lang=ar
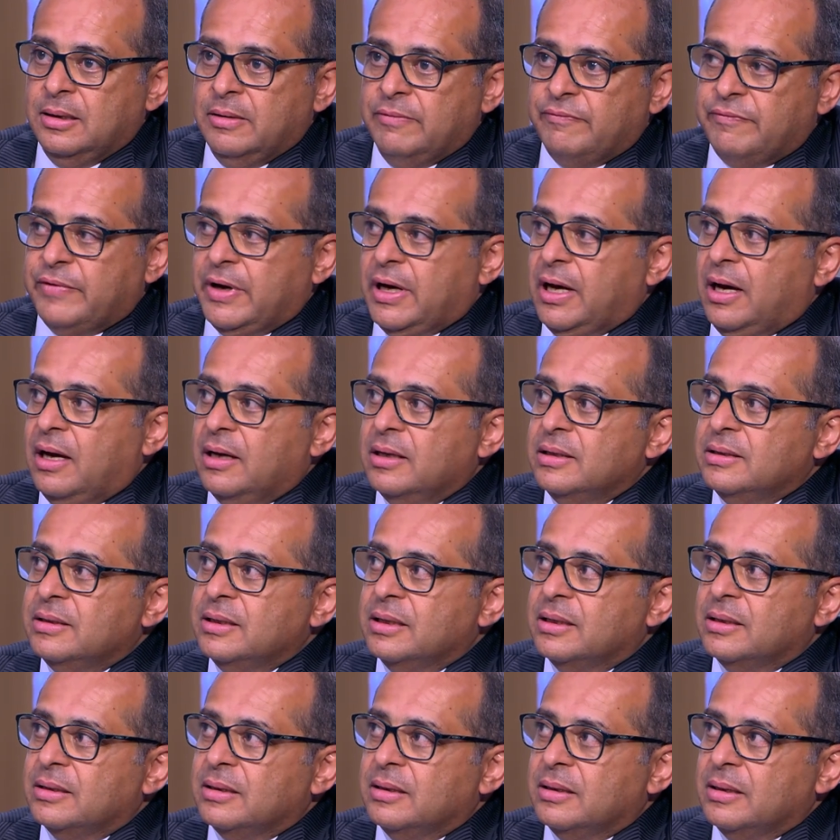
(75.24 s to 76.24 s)

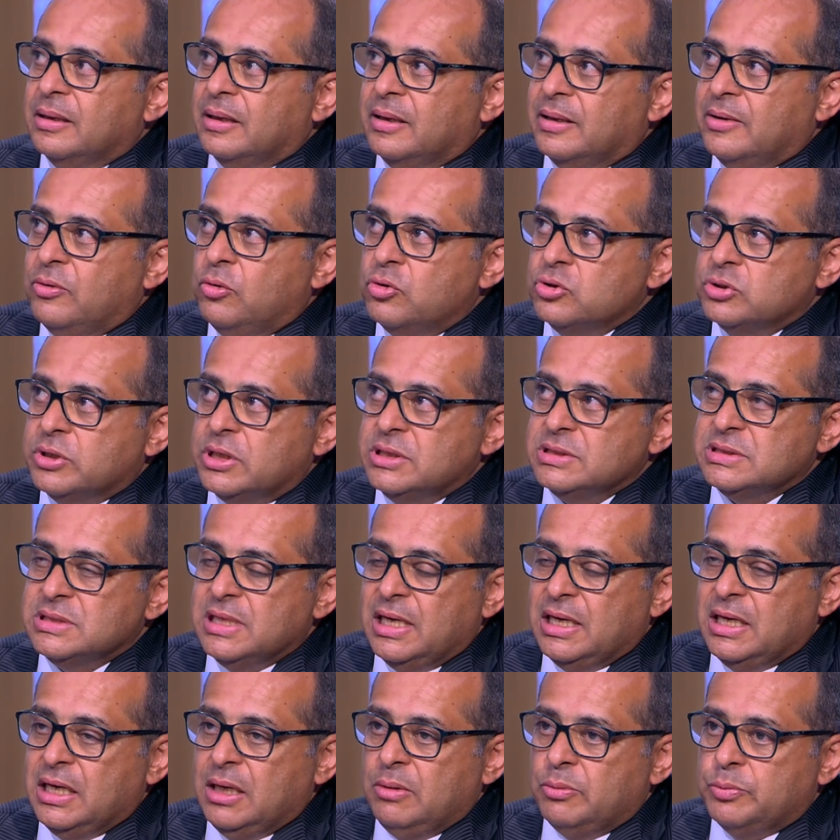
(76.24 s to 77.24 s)
فحضرتك قصه
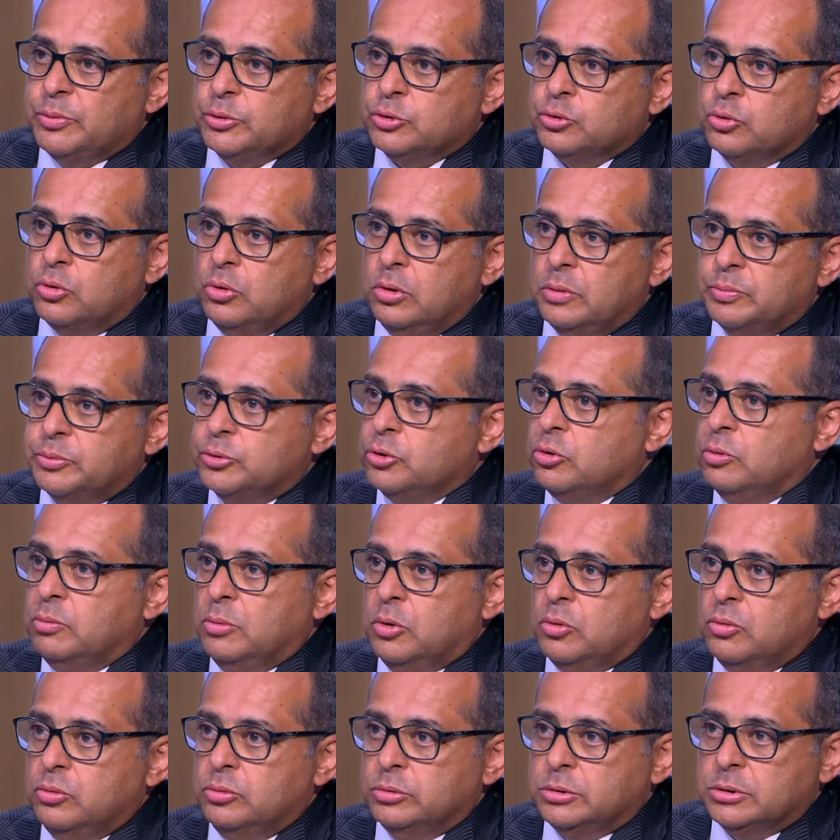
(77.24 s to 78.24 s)
احنا نعمل بروتوكول البروتوكول
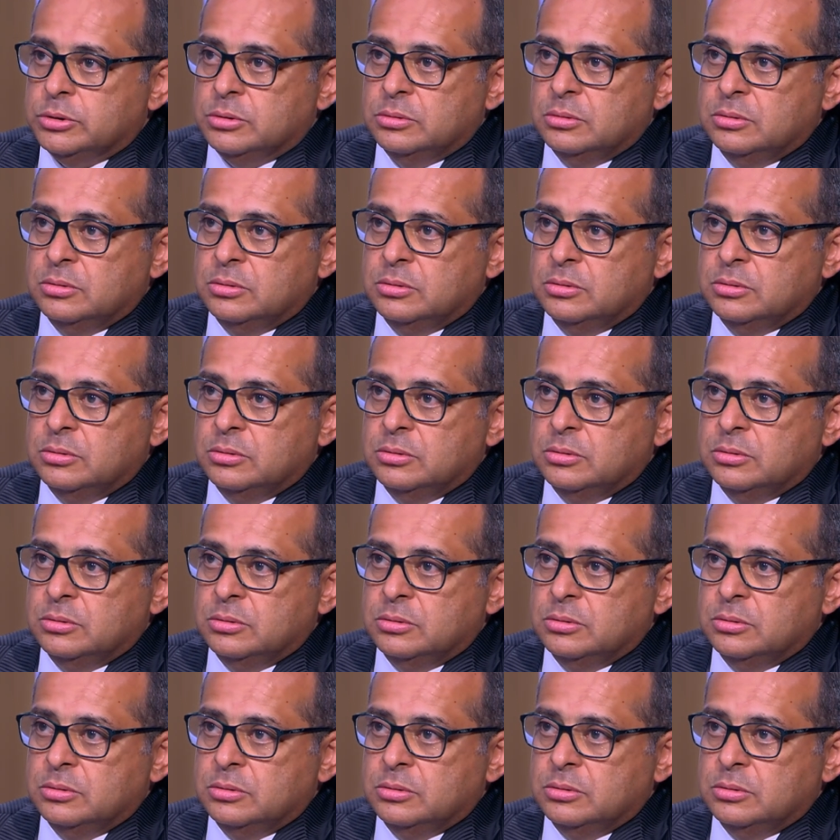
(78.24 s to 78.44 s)
موجود